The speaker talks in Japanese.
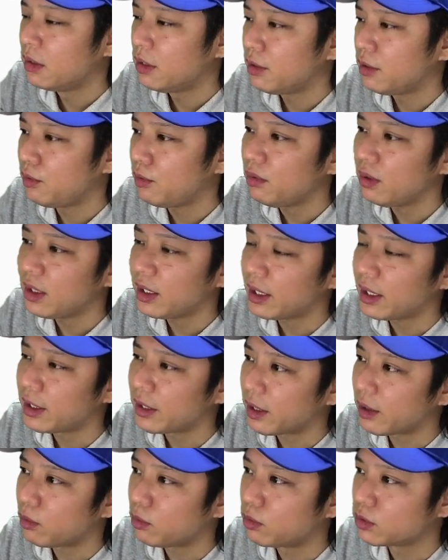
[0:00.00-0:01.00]
で今回
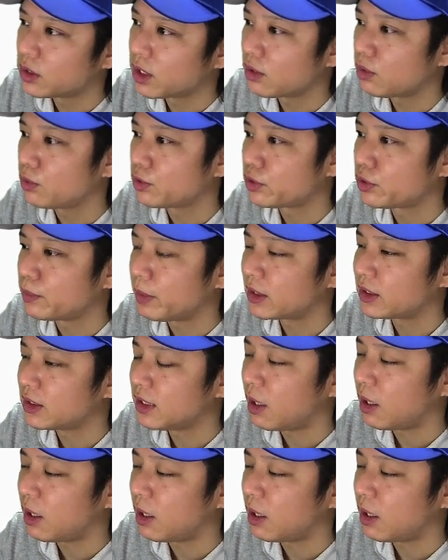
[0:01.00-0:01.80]
ね大瀬良投手松